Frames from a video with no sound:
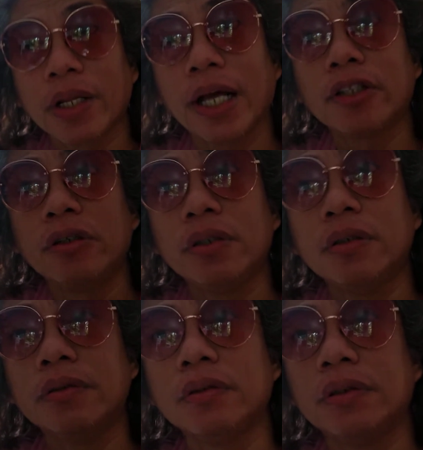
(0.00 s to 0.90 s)
eto
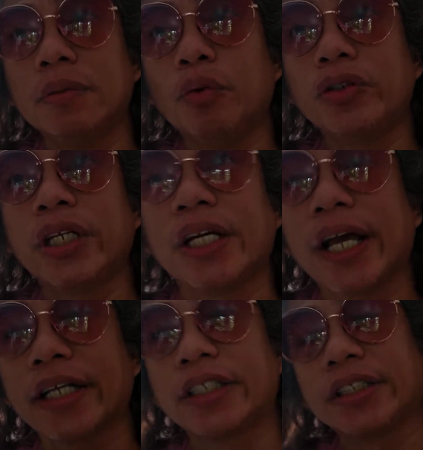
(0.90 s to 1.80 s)
nung bukod sa
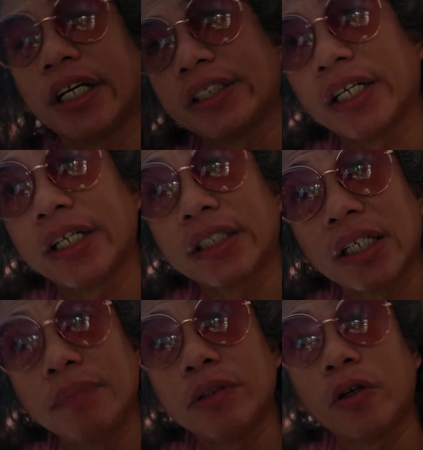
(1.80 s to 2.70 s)
nag-exercise siya,
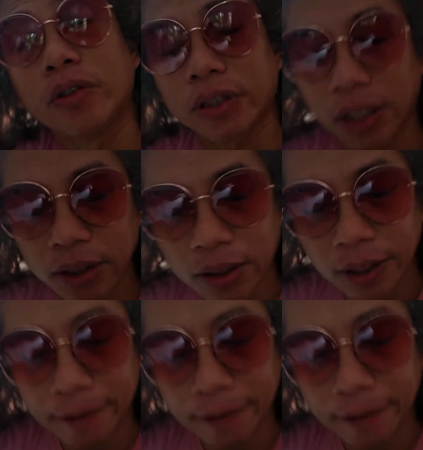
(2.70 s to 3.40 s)
nag-trim down siya ng